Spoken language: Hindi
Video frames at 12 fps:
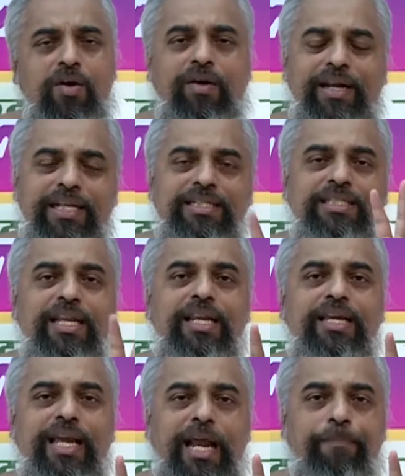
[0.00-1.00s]
और
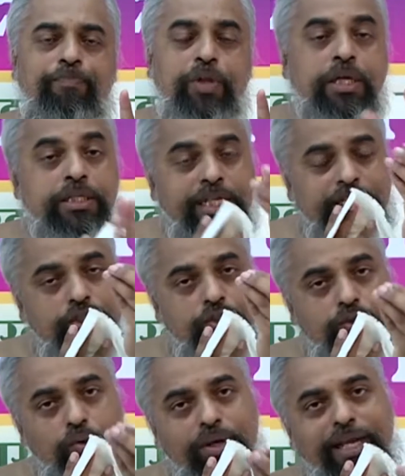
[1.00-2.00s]
इसीलिए जिस
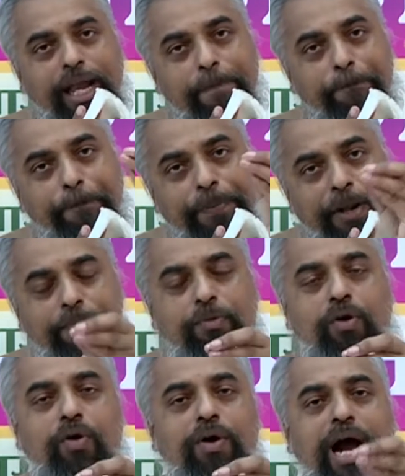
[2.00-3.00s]
सुख के भ्रम
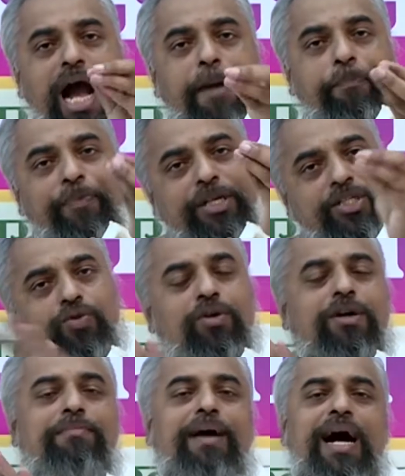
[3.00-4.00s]
को आपने
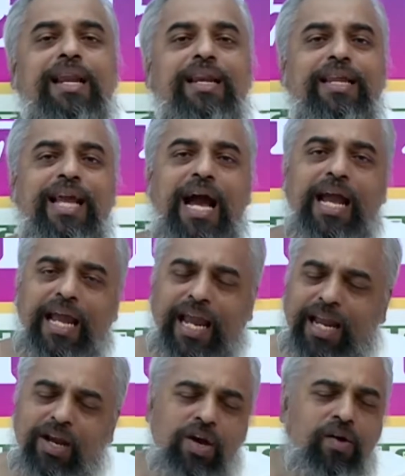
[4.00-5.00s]
सुख मान लिया है
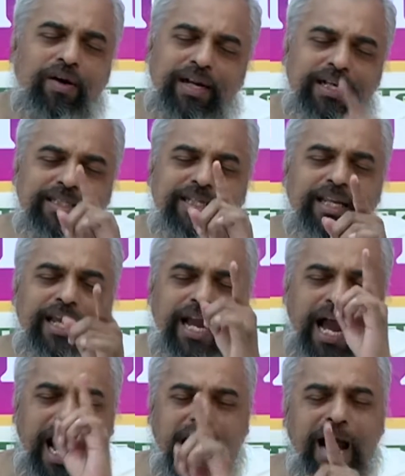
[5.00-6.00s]
और इसीलिए
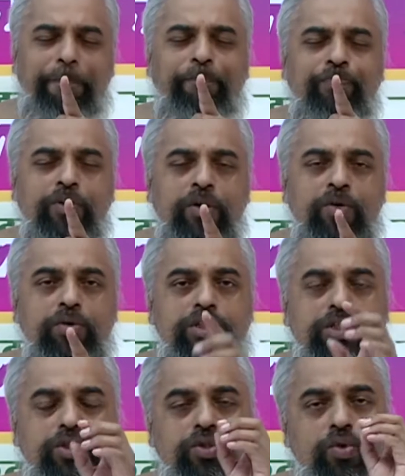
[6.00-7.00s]
आप उस
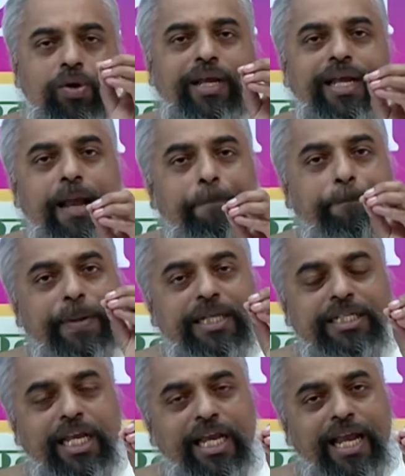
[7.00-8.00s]
सुख के
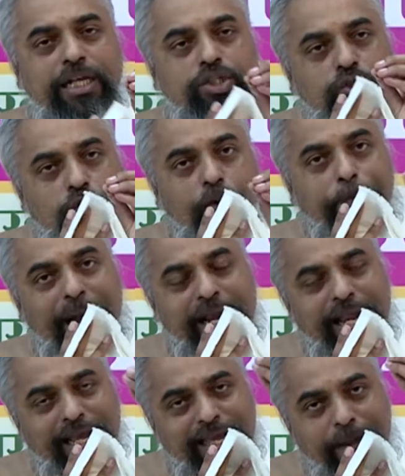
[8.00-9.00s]
पीछे या सुख
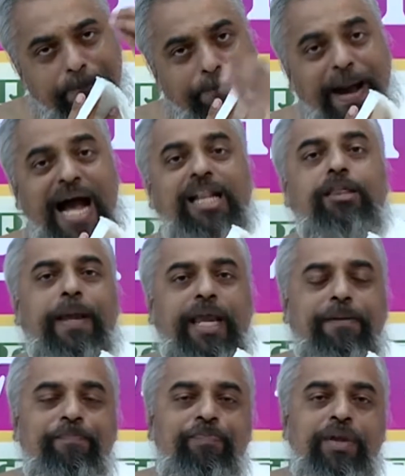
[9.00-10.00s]
पाने के बाद
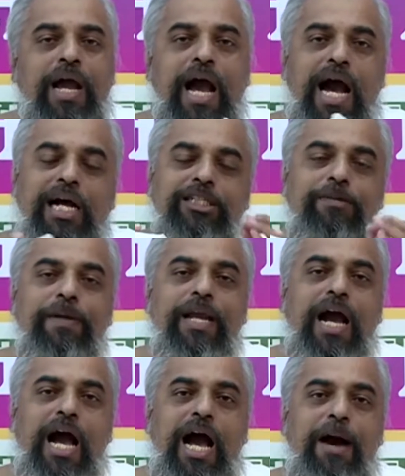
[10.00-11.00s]
भी आज भी
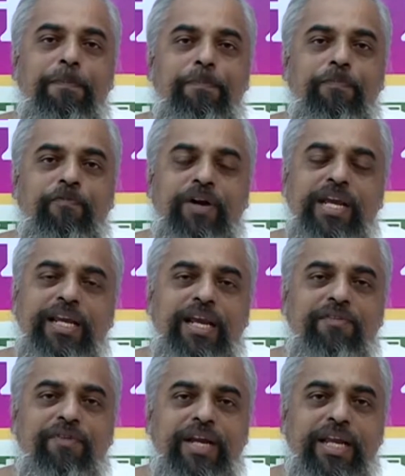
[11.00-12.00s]
आप वही
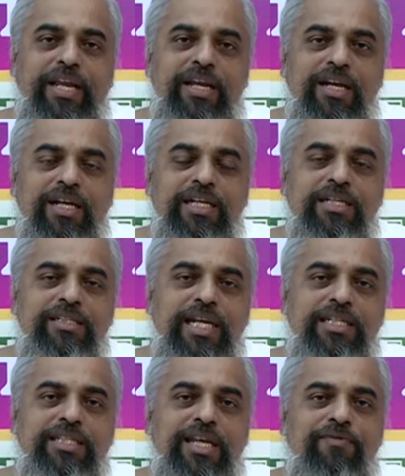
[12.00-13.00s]
के वही
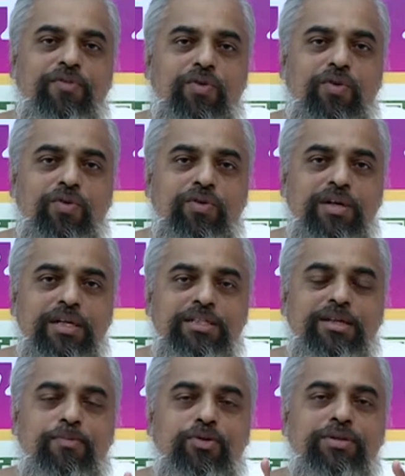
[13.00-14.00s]
जैसे वो
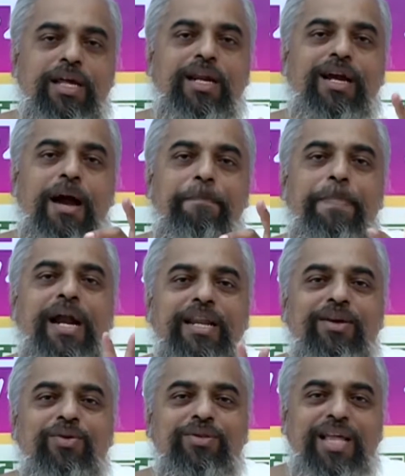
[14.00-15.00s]
समुंदर का
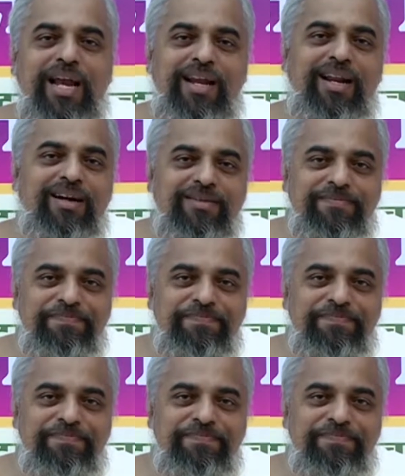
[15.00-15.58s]
पानी होता है ना